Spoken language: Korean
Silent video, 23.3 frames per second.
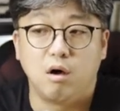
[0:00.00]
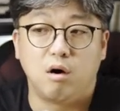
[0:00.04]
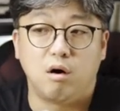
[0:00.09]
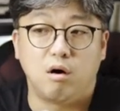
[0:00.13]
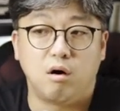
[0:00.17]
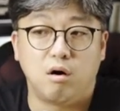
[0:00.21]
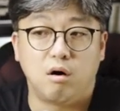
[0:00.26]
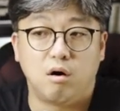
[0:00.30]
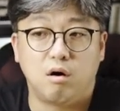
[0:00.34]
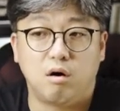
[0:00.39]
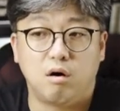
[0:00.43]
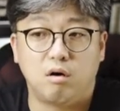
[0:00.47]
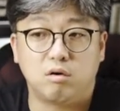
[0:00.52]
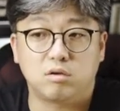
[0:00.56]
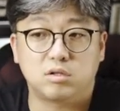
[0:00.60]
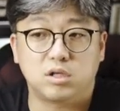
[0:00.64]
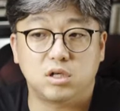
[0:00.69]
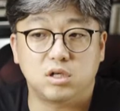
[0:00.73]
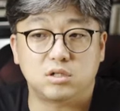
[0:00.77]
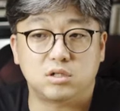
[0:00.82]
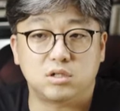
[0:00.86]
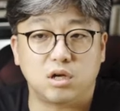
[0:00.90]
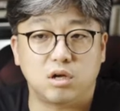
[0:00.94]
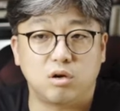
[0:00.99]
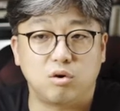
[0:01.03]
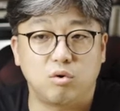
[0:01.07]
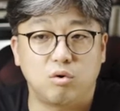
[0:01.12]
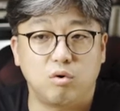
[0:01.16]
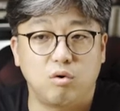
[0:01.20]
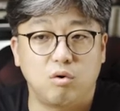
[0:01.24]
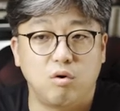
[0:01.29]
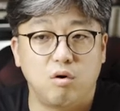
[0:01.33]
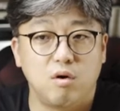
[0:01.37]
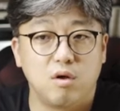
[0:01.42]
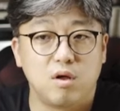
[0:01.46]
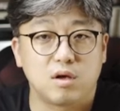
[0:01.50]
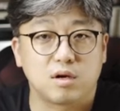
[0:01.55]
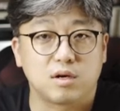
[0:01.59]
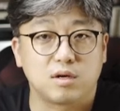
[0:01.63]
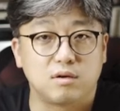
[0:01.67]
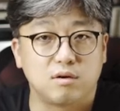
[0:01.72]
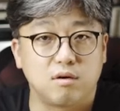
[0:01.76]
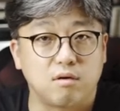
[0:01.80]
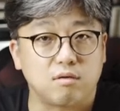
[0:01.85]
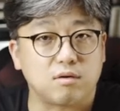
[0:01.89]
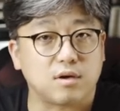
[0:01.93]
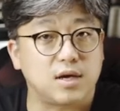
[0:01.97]
어, 실제로
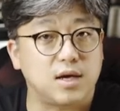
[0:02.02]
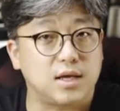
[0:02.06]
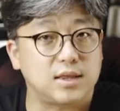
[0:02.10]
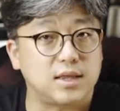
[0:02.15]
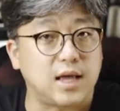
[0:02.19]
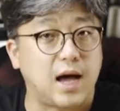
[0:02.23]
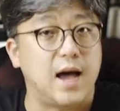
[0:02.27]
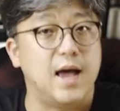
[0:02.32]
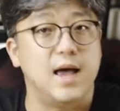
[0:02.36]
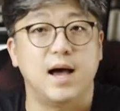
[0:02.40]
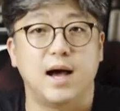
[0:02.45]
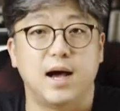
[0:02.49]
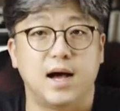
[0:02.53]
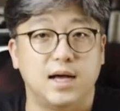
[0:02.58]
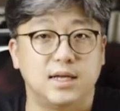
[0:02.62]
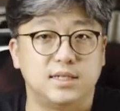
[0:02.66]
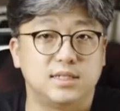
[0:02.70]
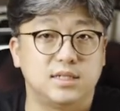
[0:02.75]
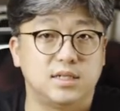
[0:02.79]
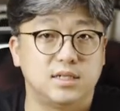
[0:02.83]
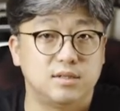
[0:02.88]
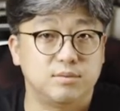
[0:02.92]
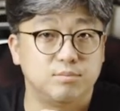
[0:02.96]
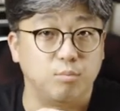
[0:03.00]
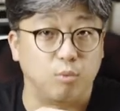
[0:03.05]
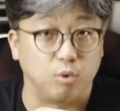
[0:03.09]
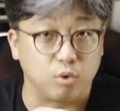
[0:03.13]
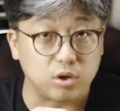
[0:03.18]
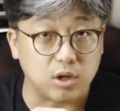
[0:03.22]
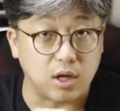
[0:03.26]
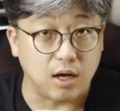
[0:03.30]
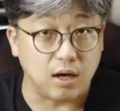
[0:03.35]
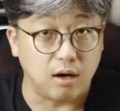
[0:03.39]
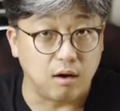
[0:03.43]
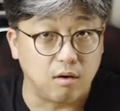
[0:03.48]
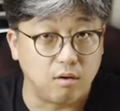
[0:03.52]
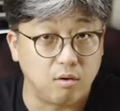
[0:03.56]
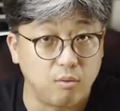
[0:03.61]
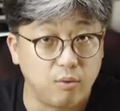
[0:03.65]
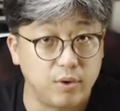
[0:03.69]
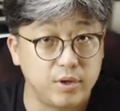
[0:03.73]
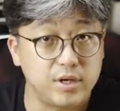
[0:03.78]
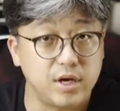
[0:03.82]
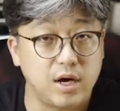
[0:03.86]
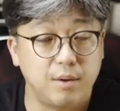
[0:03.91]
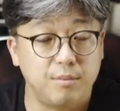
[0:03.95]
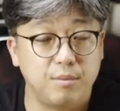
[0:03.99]
그렇게 다양하지는 못해요
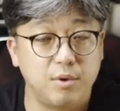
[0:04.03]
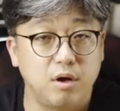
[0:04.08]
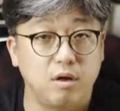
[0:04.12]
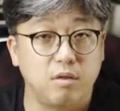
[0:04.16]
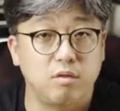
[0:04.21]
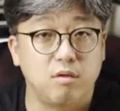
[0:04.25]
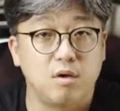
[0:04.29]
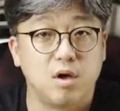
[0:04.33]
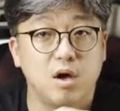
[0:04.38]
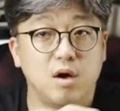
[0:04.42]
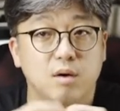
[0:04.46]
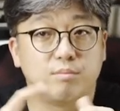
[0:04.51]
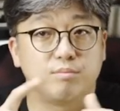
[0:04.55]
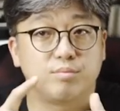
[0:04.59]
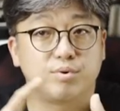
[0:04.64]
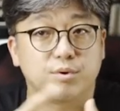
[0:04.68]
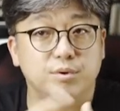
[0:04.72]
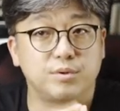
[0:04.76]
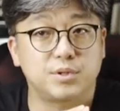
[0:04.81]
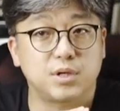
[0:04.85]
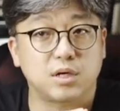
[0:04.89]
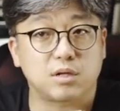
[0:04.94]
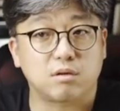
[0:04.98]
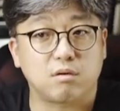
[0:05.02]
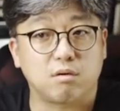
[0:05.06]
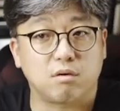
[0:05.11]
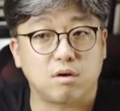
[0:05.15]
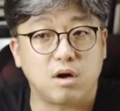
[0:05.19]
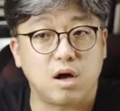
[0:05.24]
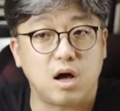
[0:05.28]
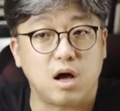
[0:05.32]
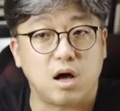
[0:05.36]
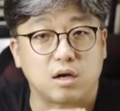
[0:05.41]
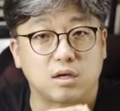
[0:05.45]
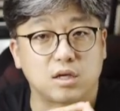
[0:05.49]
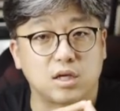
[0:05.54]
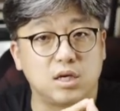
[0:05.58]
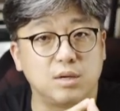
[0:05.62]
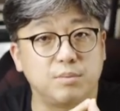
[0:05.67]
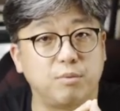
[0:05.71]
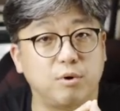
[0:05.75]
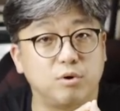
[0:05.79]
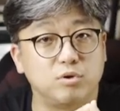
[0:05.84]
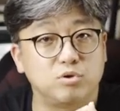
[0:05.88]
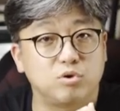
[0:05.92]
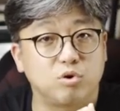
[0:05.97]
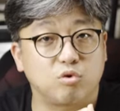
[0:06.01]
왜냐하면 프로젝터가
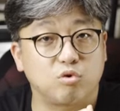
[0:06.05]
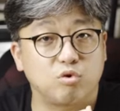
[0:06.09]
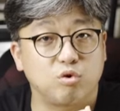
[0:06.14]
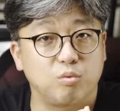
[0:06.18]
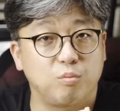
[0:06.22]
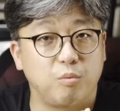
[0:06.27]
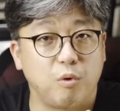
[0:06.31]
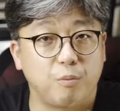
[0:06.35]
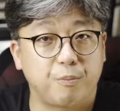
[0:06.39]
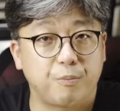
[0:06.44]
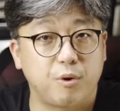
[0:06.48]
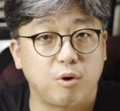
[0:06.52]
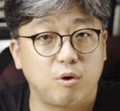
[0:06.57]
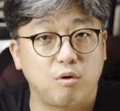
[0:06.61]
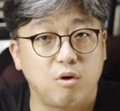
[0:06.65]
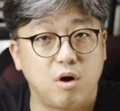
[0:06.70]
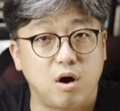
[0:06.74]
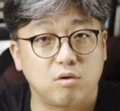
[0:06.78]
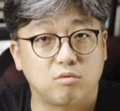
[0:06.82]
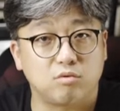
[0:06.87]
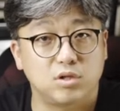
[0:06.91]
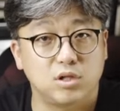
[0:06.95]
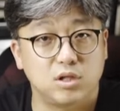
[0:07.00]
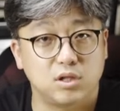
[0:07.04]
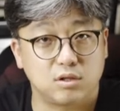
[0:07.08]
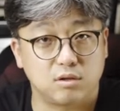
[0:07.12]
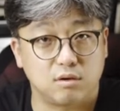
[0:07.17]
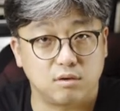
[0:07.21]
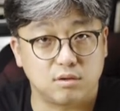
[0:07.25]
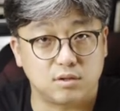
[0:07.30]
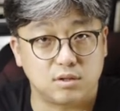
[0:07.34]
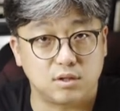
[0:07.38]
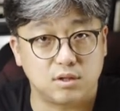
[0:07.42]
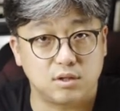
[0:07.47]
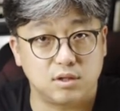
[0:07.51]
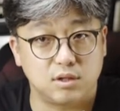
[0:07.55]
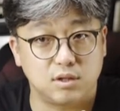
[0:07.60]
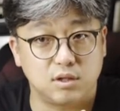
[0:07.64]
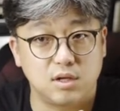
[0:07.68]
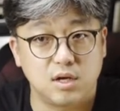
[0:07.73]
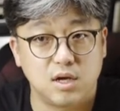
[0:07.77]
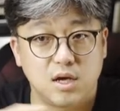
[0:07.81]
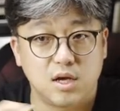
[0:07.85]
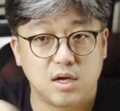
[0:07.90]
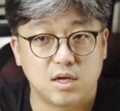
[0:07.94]
기본적으로 목표로 하고 있는 것은